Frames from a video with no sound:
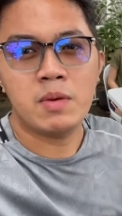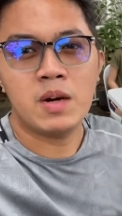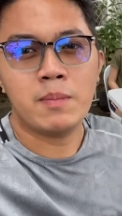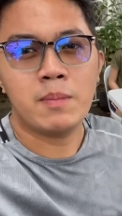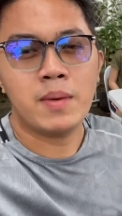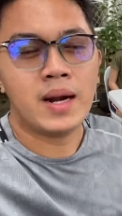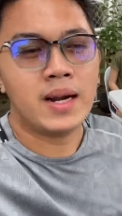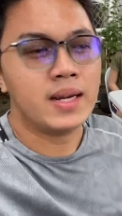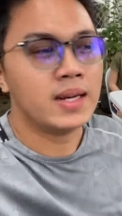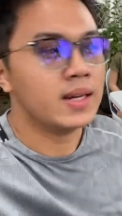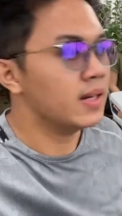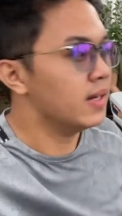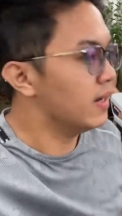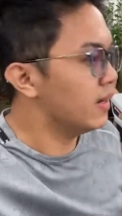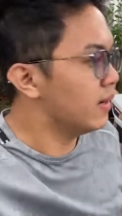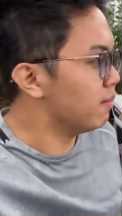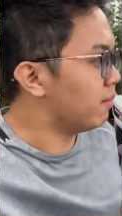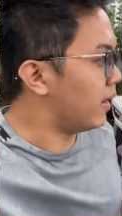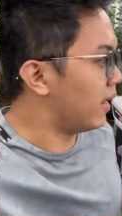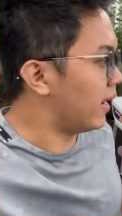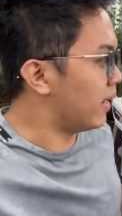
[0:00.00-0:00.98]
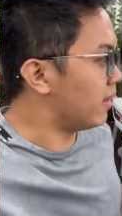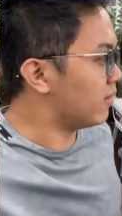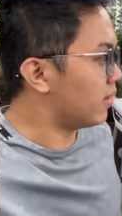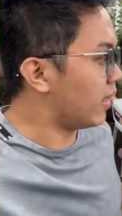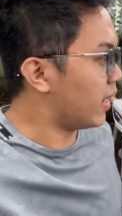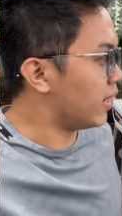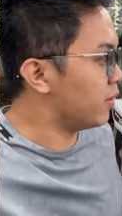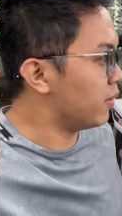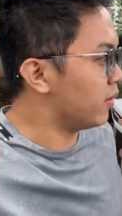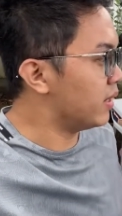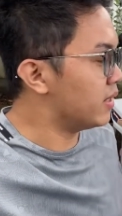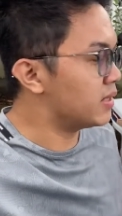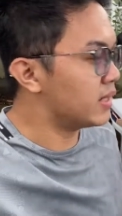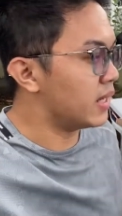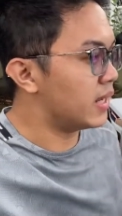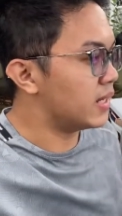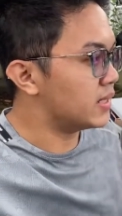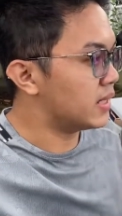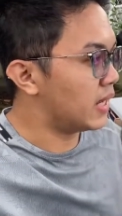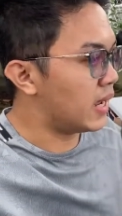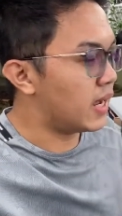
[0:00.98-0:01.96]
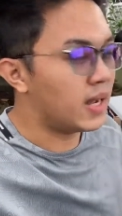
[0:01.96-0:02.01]
Park para itry yung isa
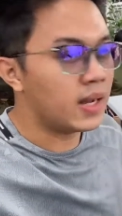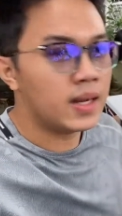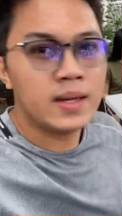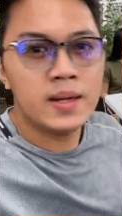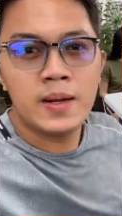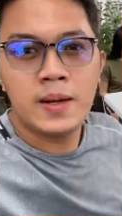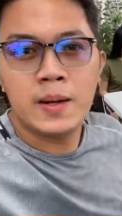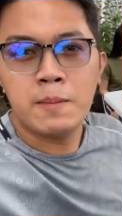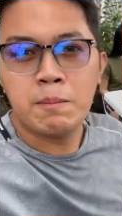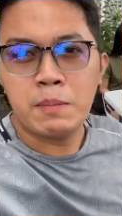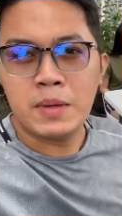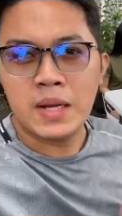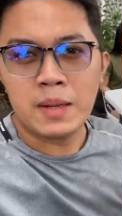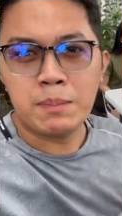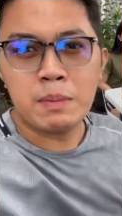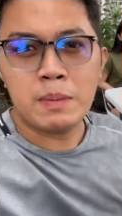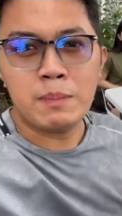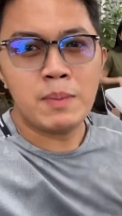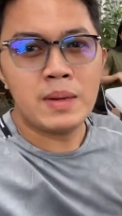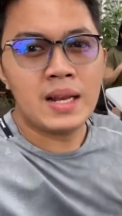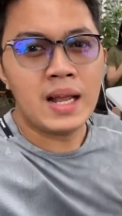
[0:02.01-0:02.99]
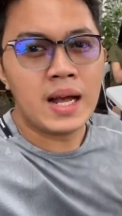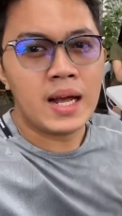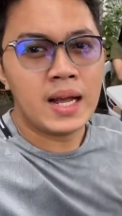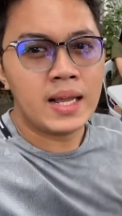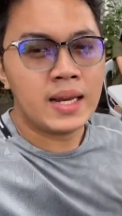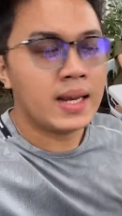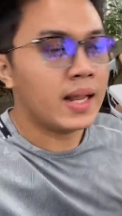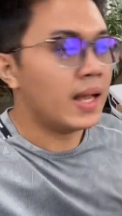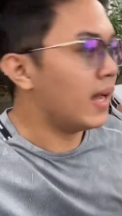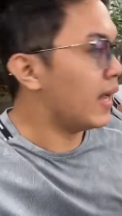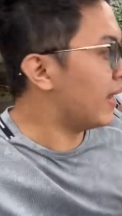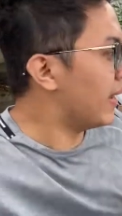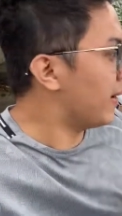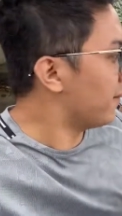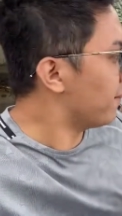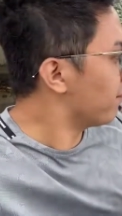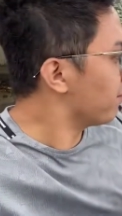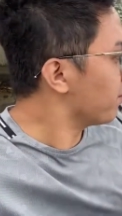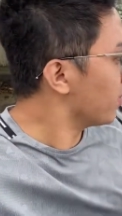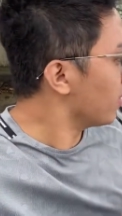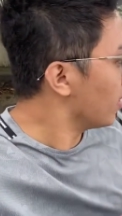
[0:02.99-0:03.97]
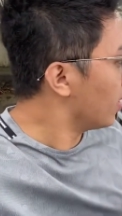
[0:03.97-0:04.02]
sa pinagpipilahan na
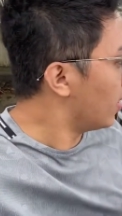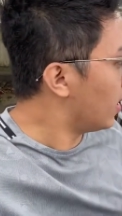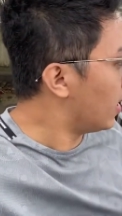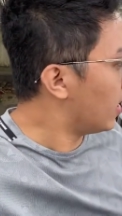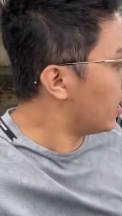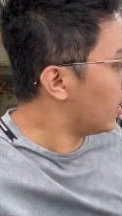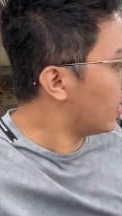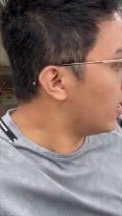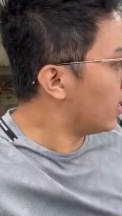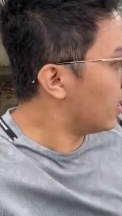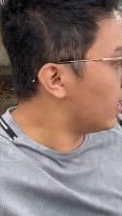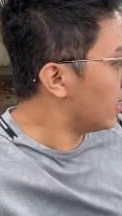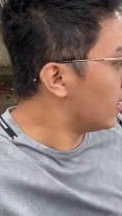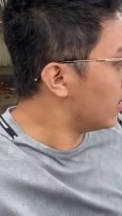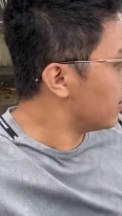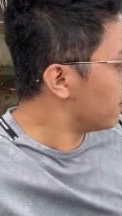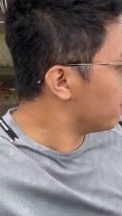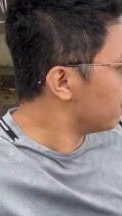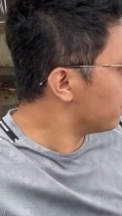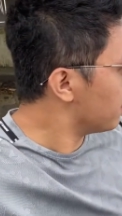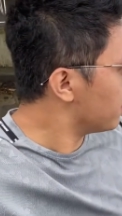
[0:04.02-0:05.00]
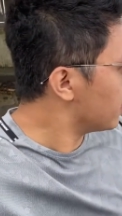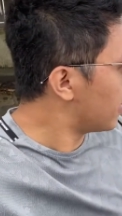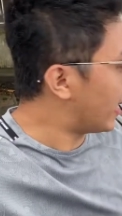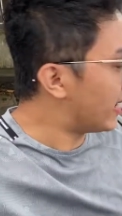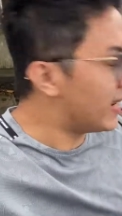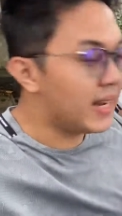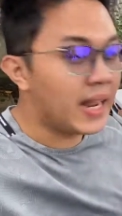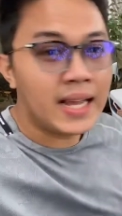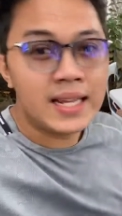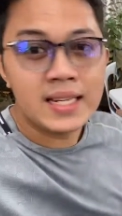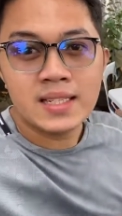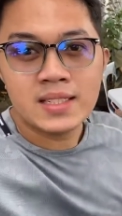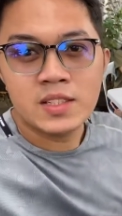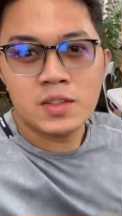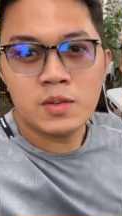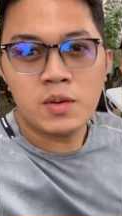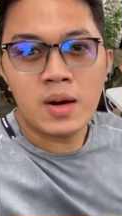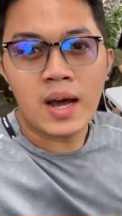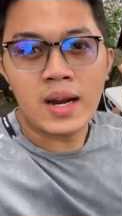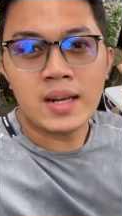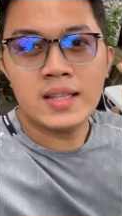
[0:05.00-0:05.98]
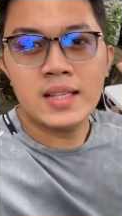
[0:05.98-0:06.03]
uh, kainan,
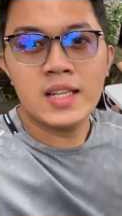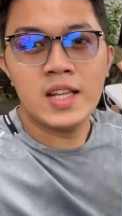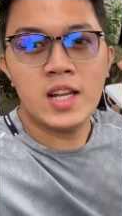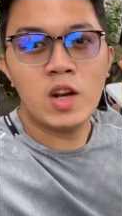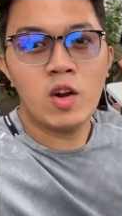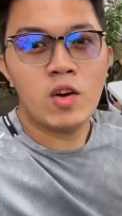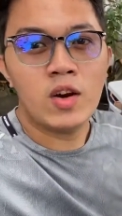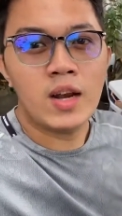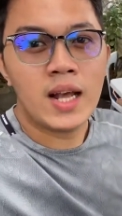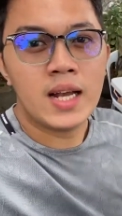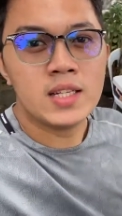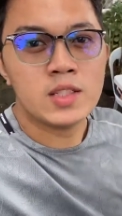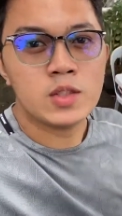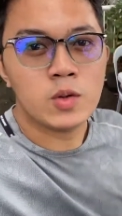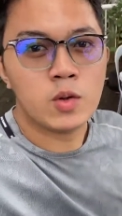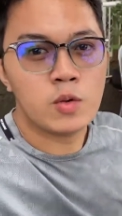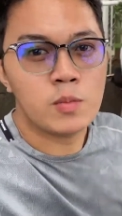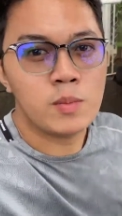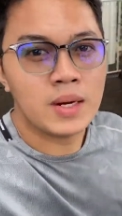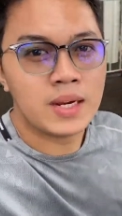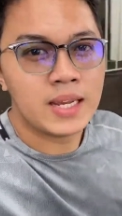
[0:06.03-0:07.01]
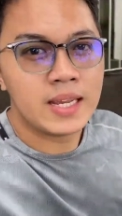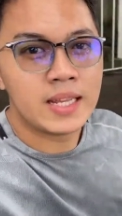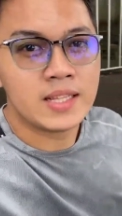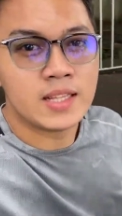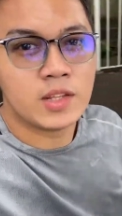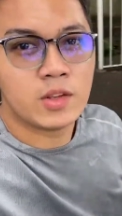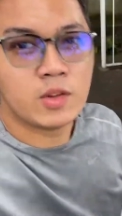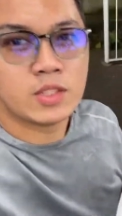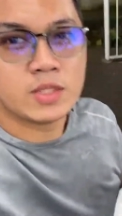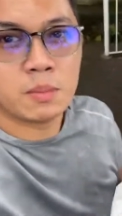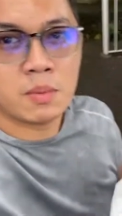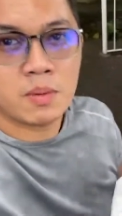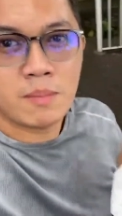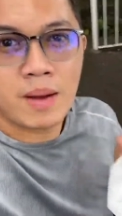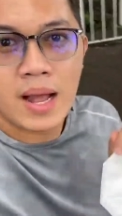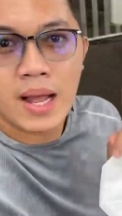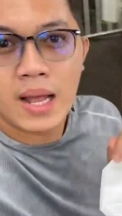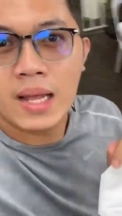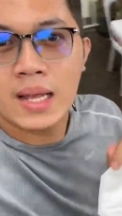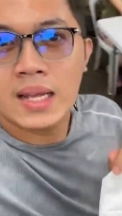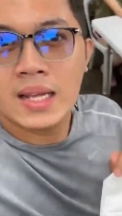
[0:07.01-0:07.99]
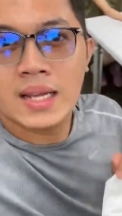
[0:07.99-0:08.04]
yung hubby ni Lola. So kung makikita nyo sa baba,
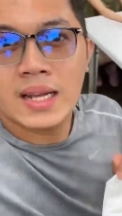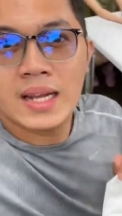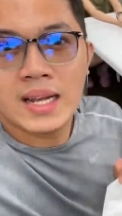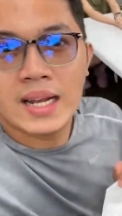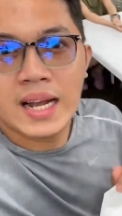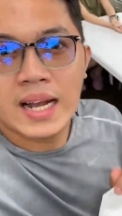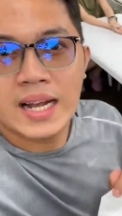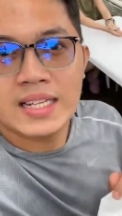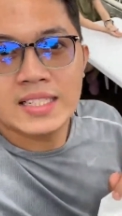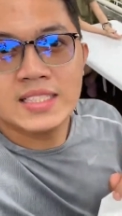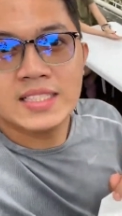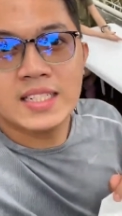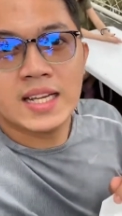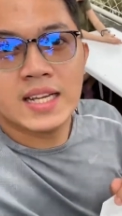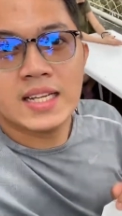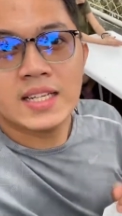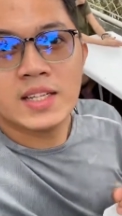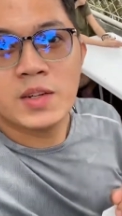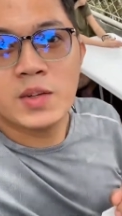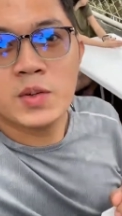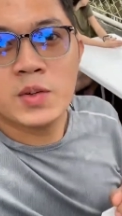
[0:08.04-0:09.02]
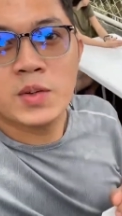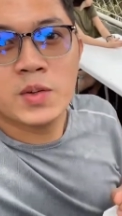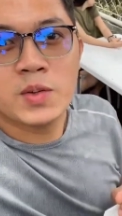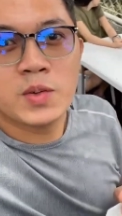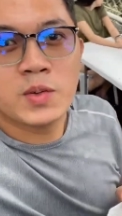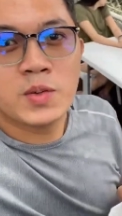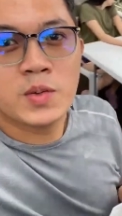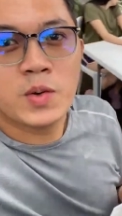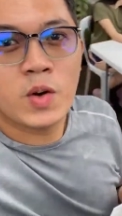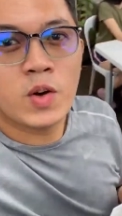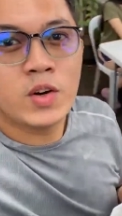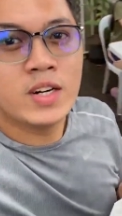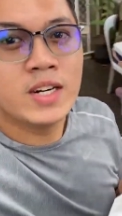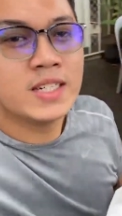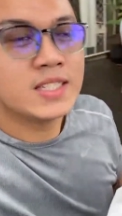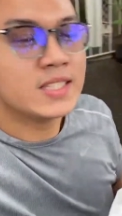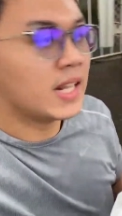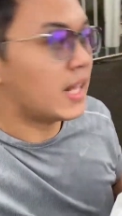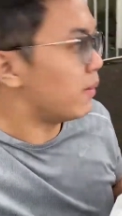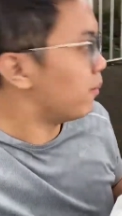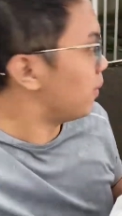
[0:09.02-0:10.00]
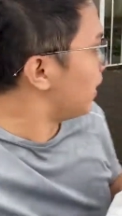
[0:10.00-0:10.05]
andyan yung
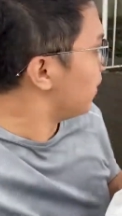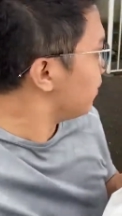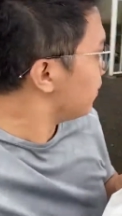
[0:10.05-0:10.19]
orders namin.